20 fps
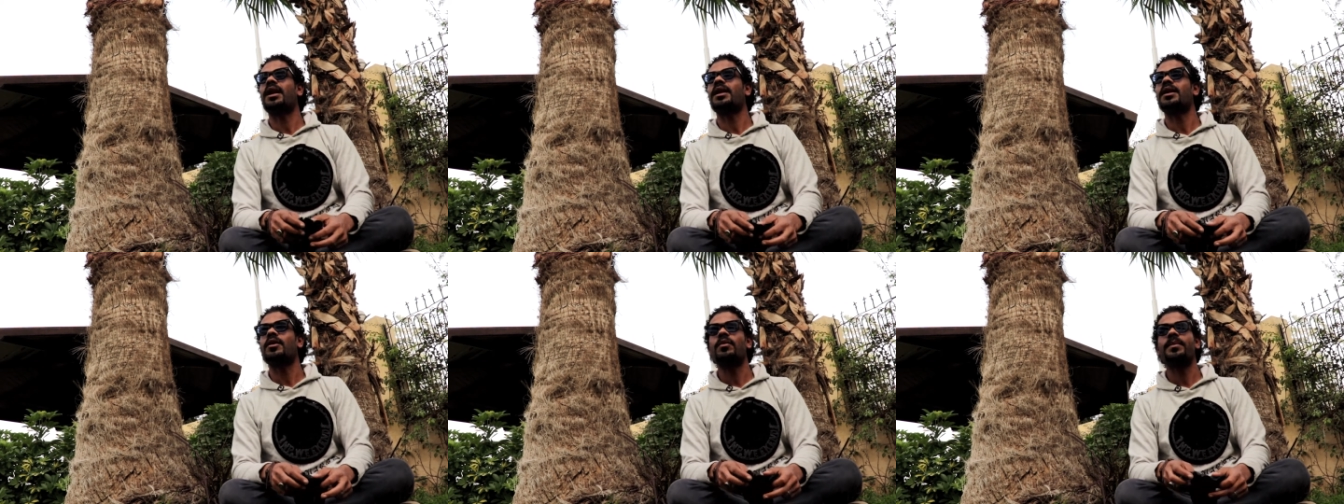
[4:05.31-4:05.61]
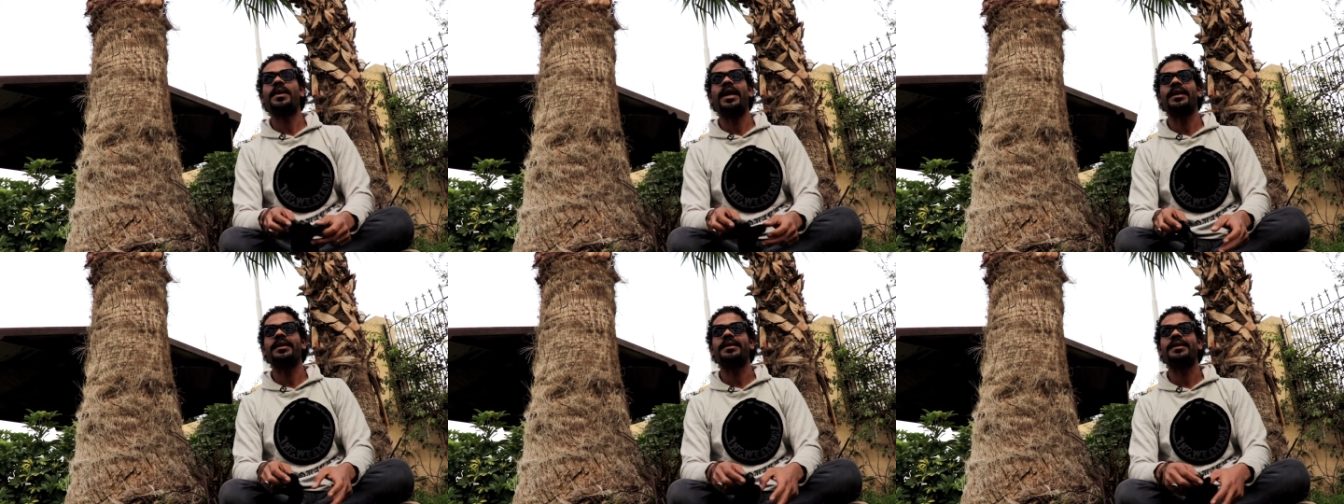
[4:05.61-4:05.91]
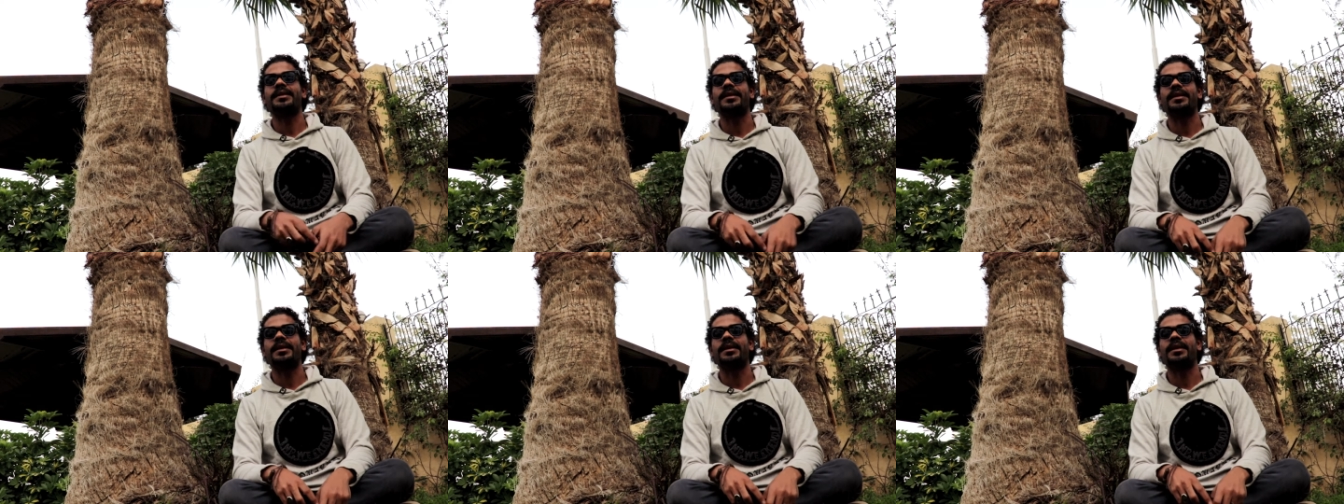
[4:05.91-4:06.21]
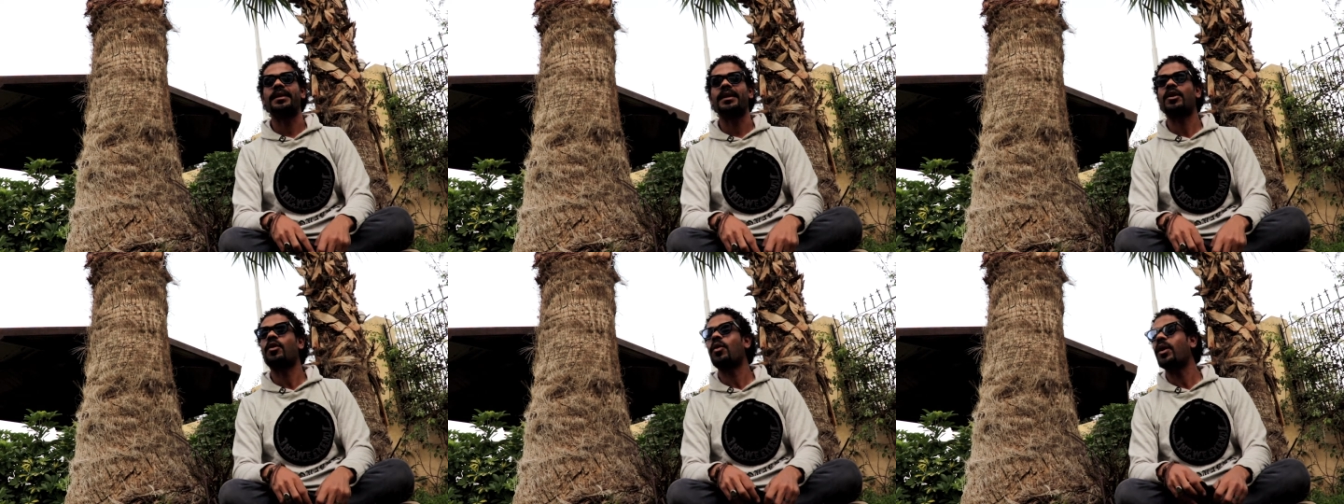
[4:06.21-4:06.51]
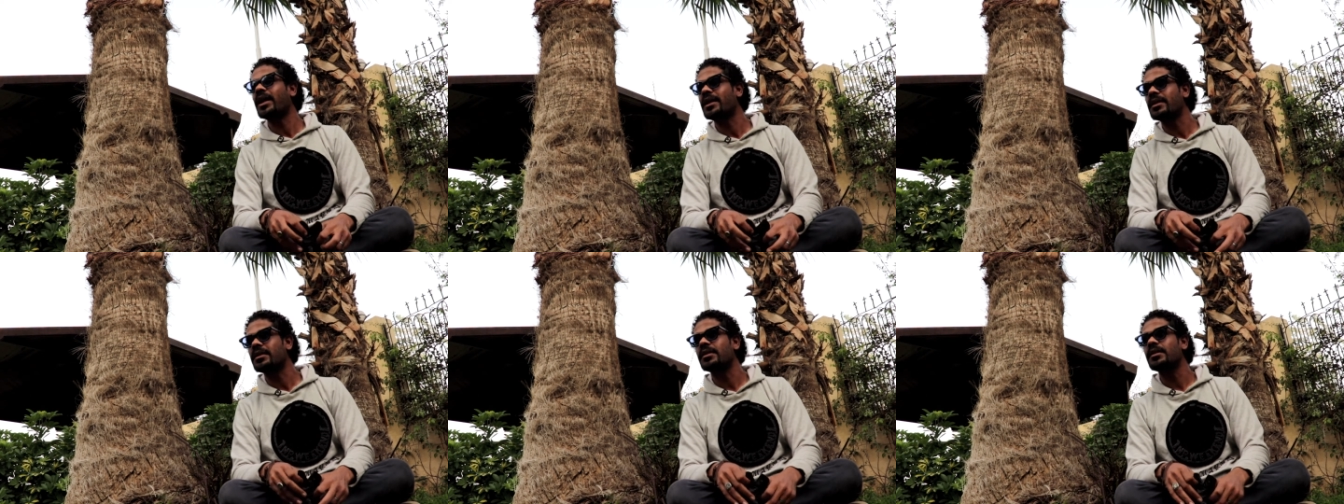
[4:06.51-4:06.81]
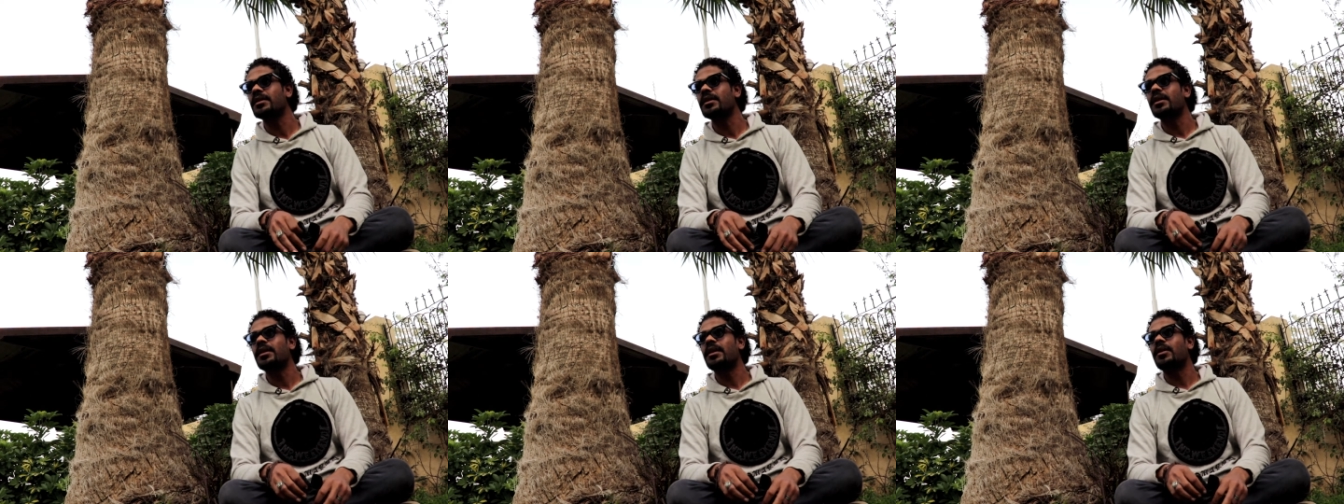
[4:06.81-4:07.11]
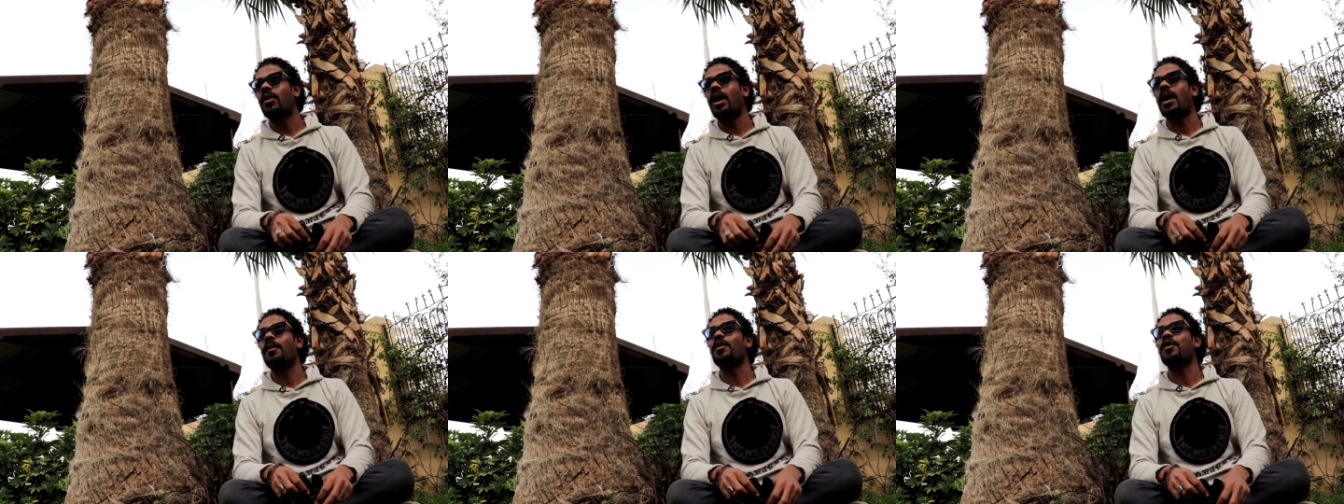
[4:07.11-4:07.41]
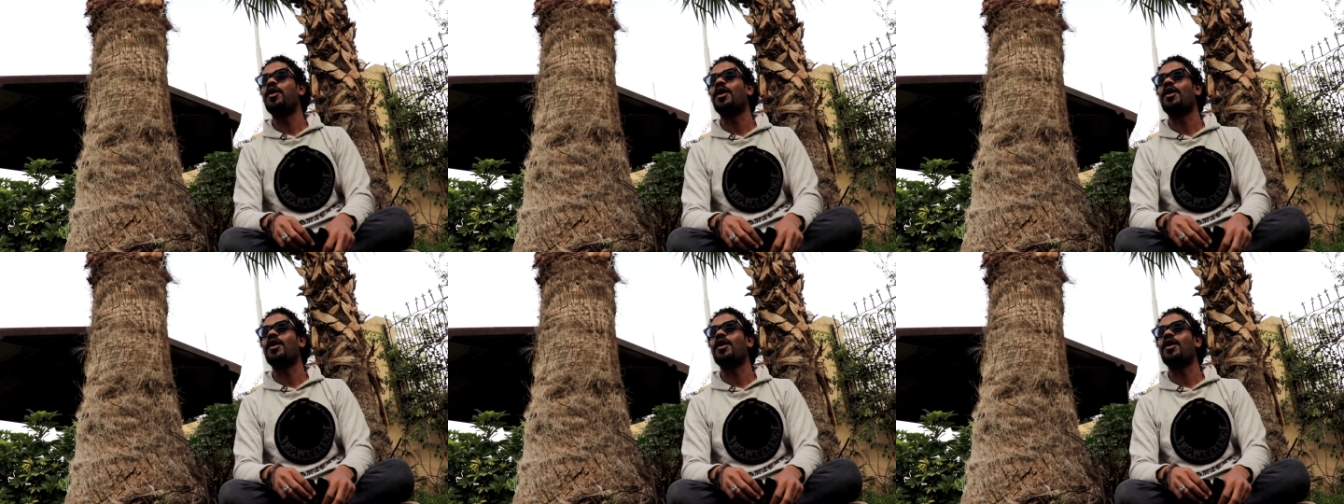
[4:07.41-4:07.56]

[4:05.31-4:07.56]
عليهم يعني اخوات وقبل